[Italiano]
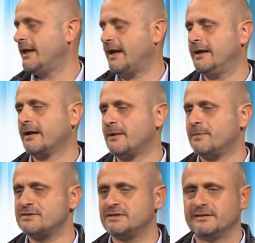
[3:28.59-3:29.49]
È la
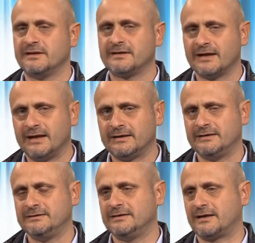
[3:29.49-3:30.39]
capacità del
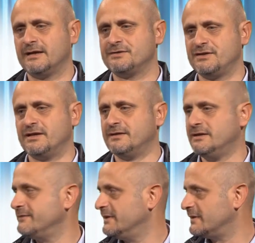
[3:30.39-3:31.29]
cane di reagire a
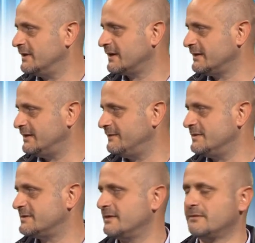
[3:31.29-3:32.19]
degli eventi negativi
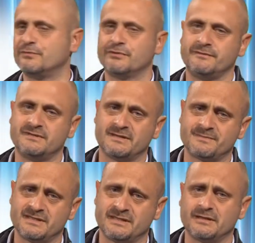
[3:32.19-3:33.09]
sia dal punto di vista
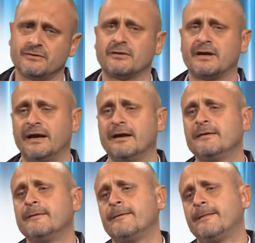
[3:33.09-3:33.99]
psichico che
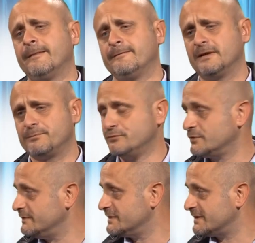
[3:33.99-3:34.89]
dal
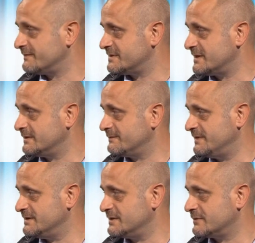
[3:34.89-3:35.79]
punto di vista
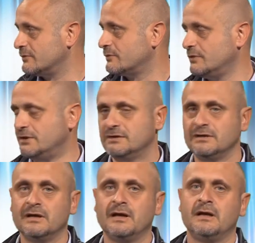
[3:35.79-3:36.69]
fisico,
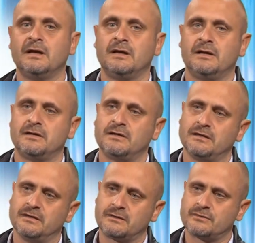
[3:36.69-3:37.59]
quindi
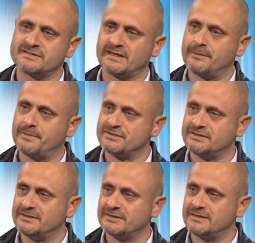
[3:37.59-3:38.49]
eh, questa capacità di